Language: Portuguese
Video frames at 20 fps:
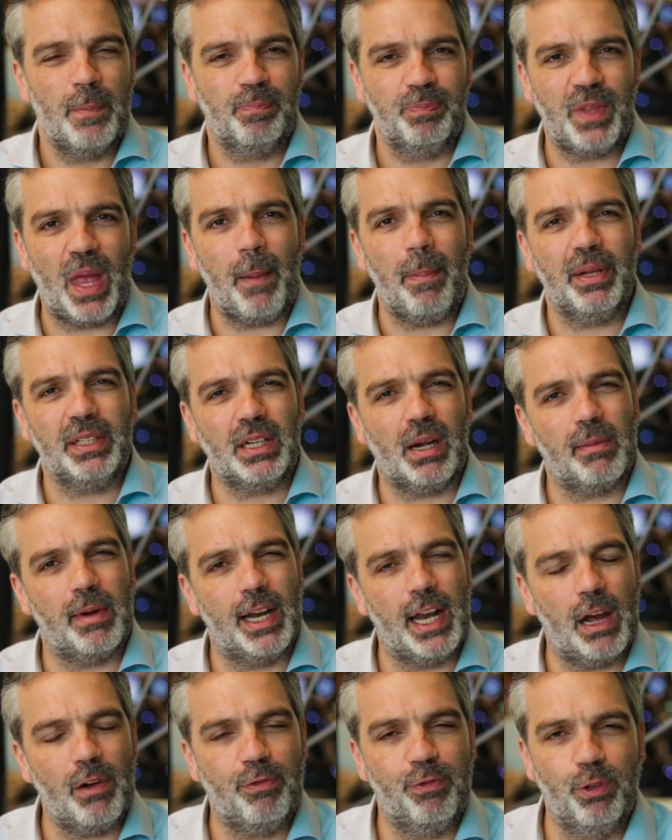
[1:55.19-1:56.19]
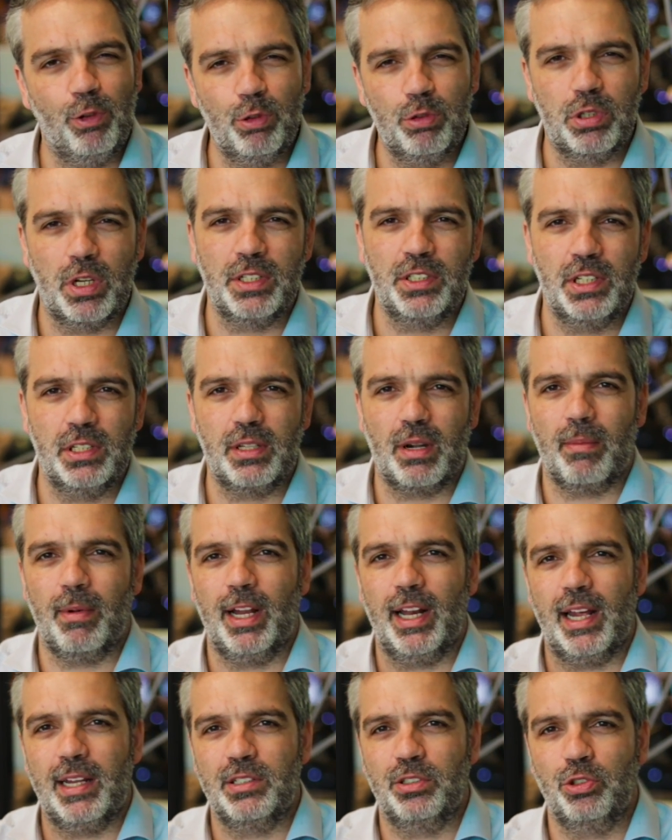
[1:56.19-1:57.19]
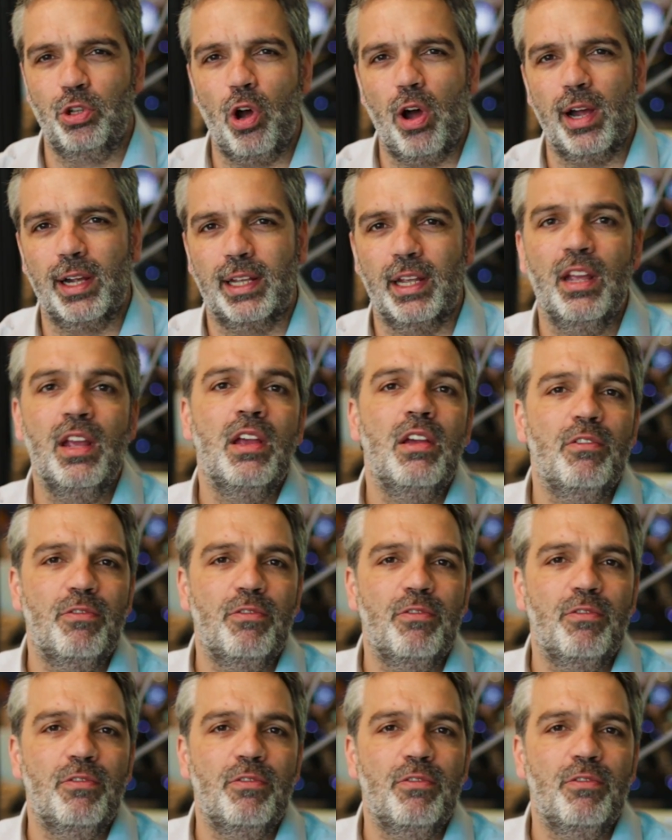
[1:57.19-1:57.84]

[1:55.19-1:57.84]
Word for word: Dá para trabalhar fluxo antes de trabalhar estoque?